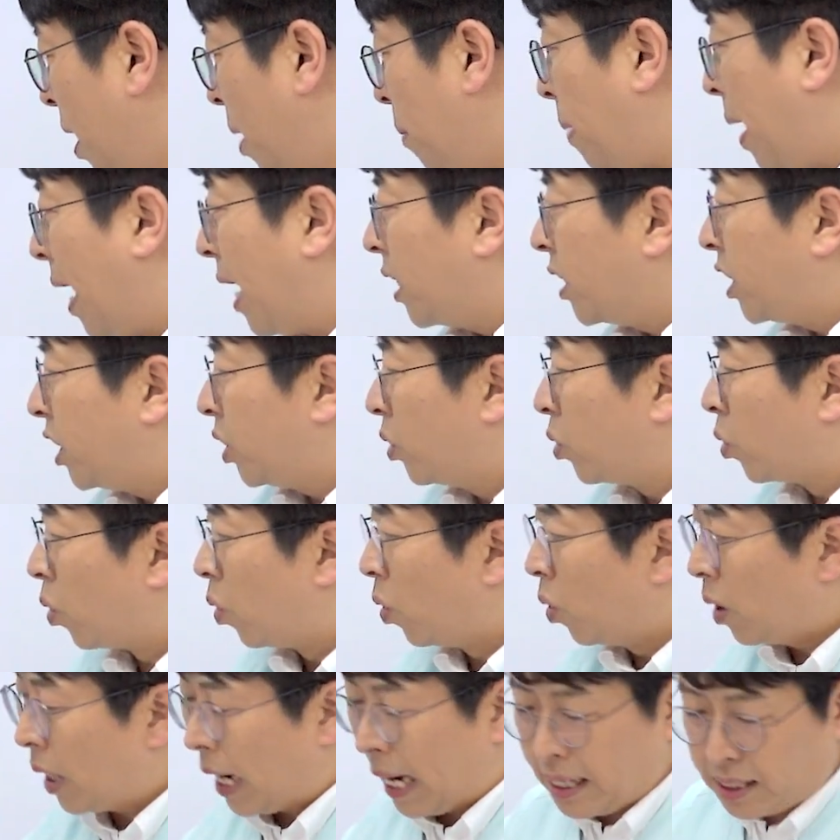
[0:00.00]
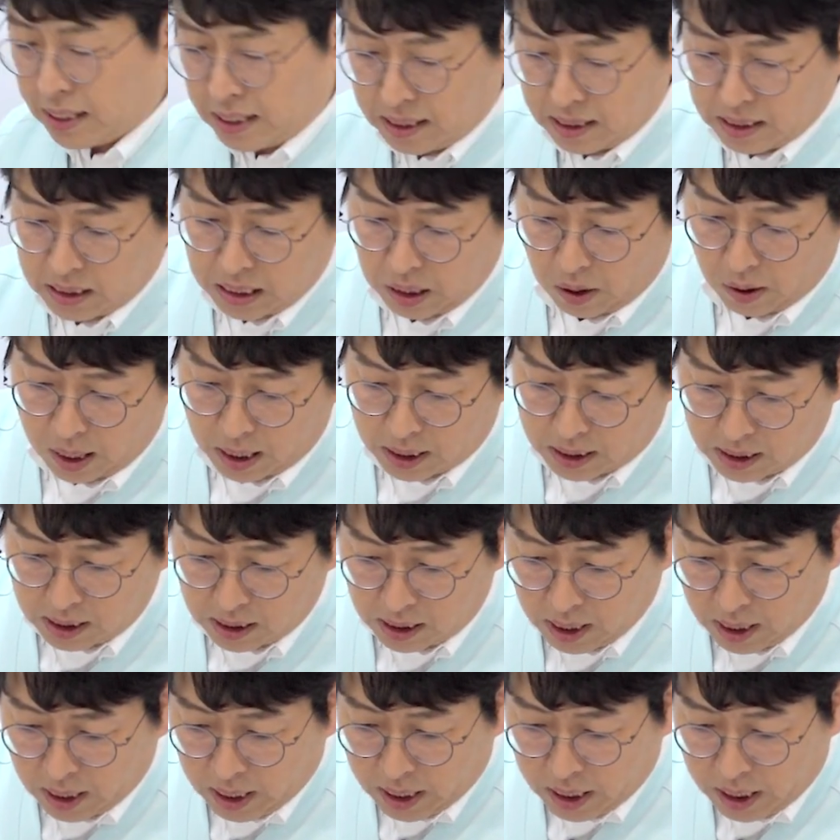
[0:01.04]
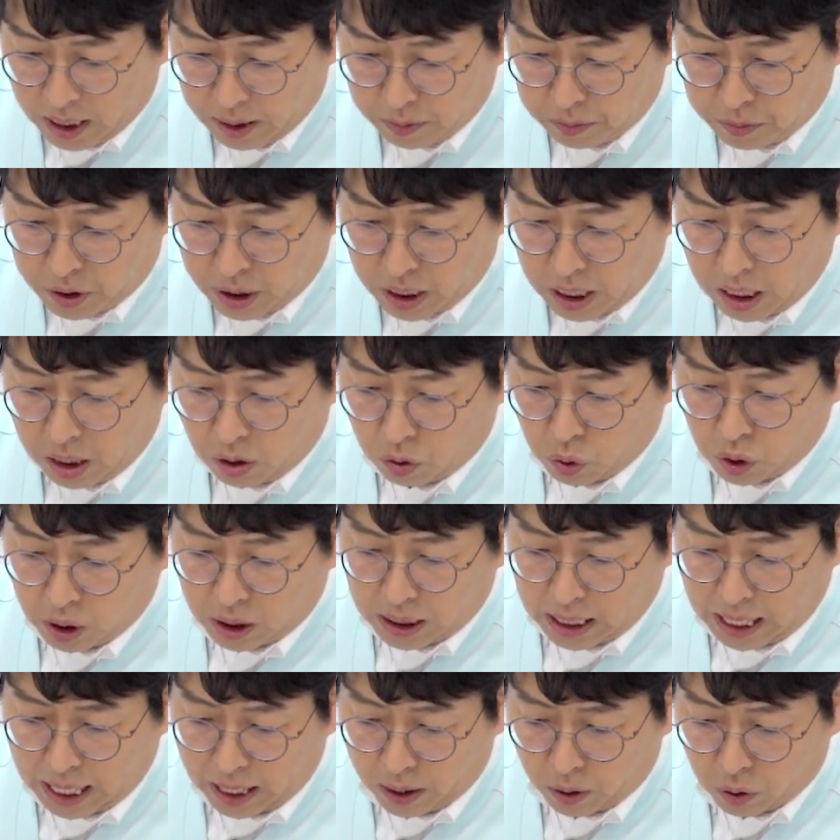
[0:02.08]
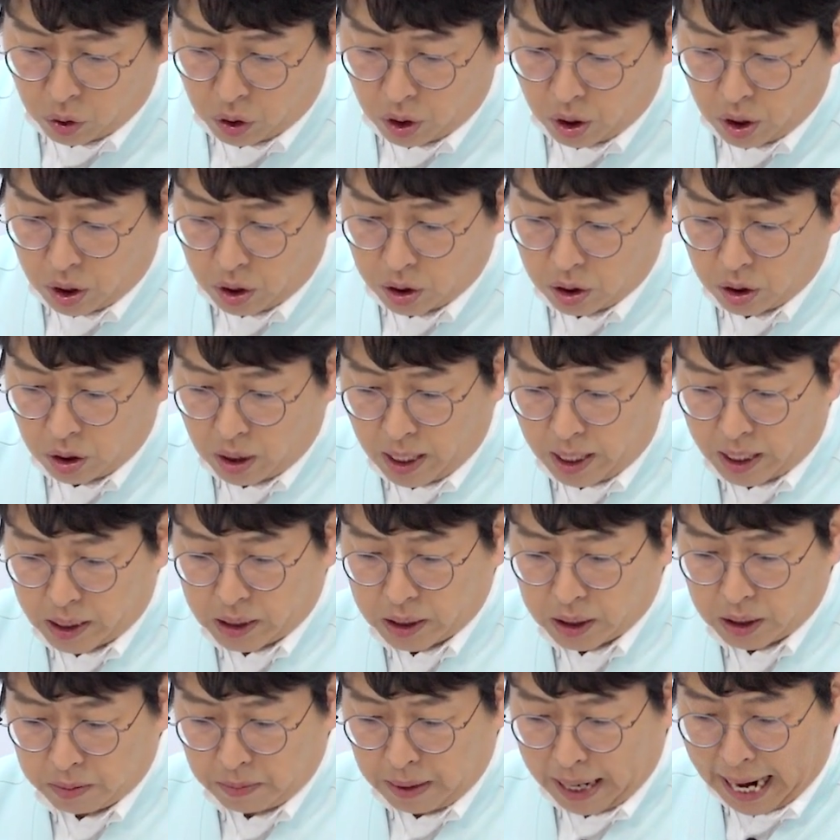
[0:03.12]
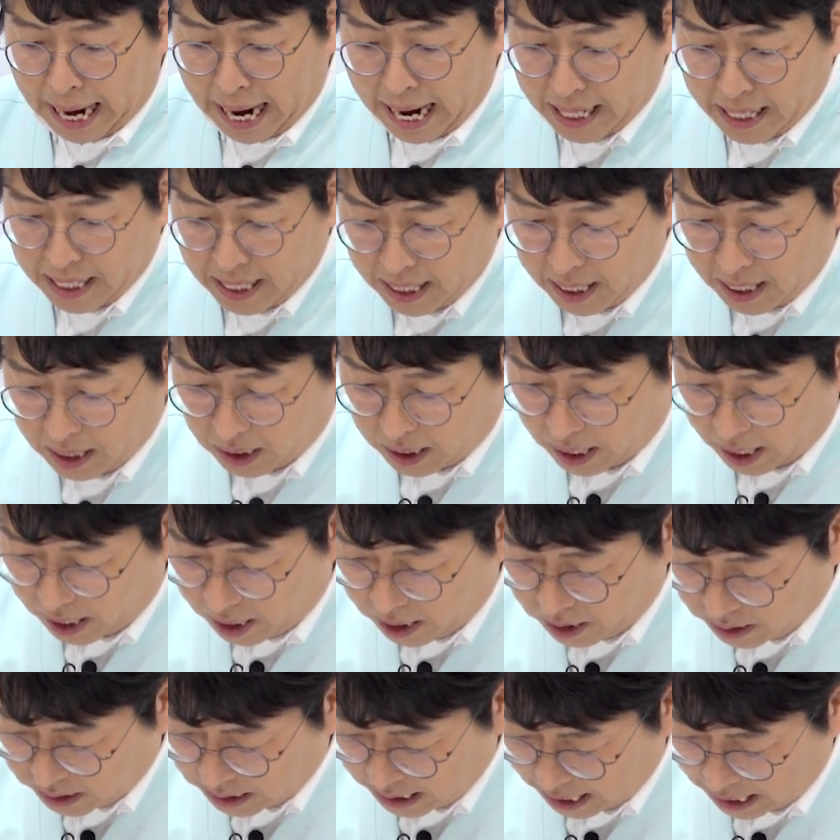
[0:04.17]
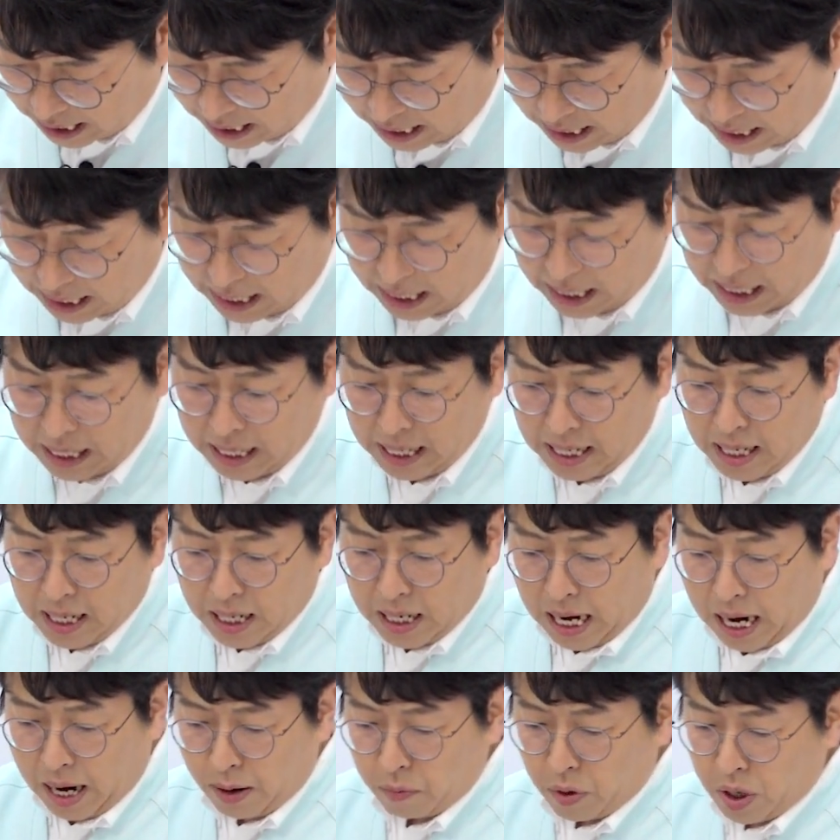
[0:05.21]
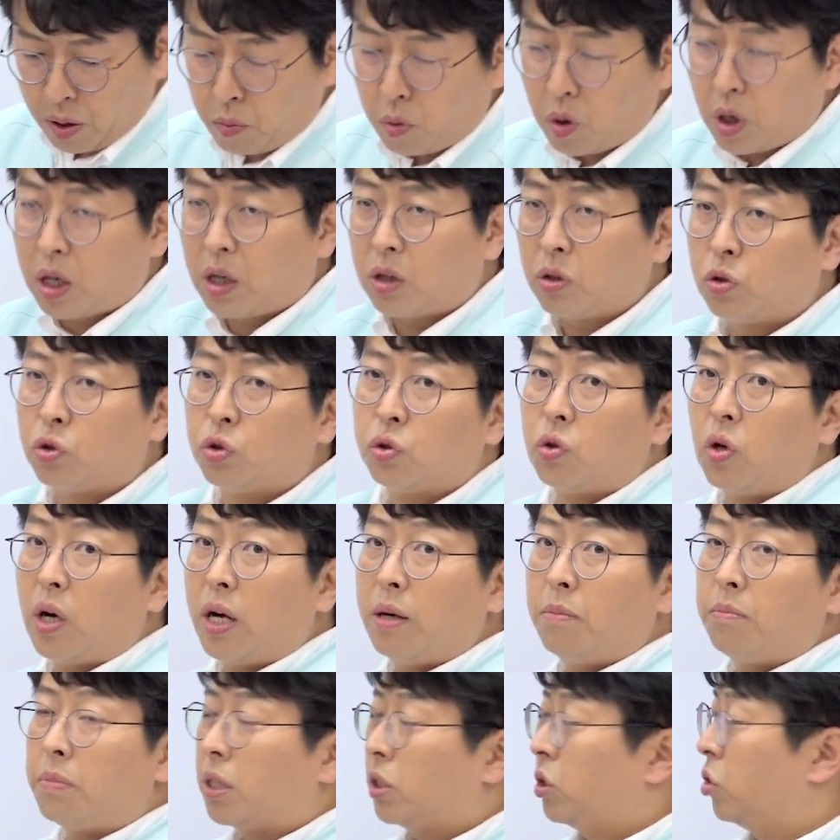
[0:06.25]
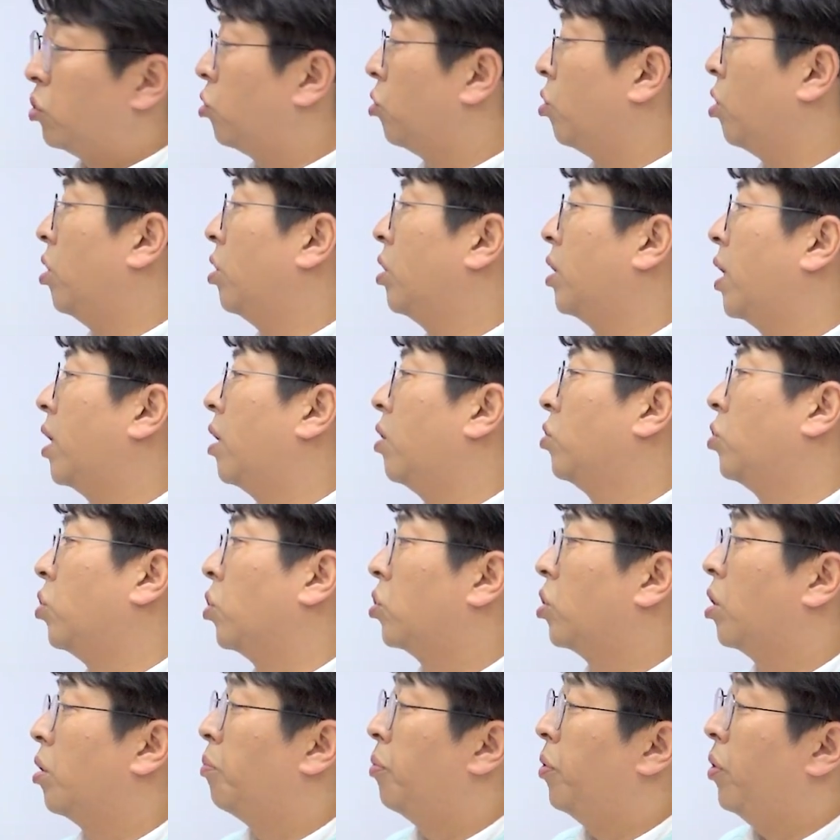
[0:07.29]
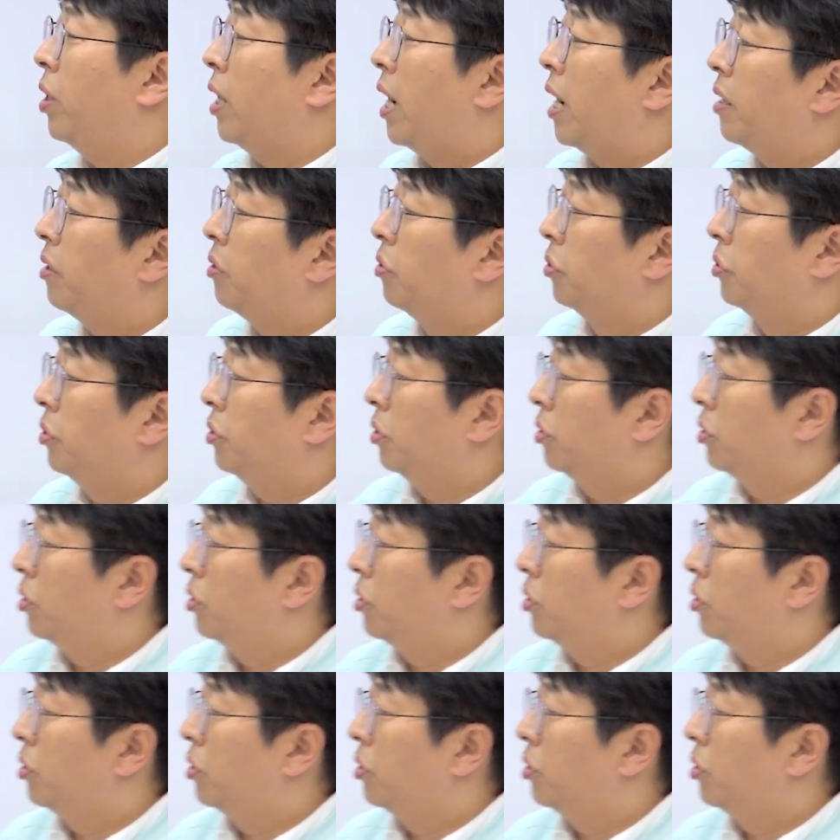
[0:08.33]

방식으로 갈등 상황을 입체하고 있다 이렇게 되어 있는데 지금 악인의 대리자가 가문의 몰락을 주도하는 방식으로 되어 있다는 건 적절한 표현이 아닌 거죠.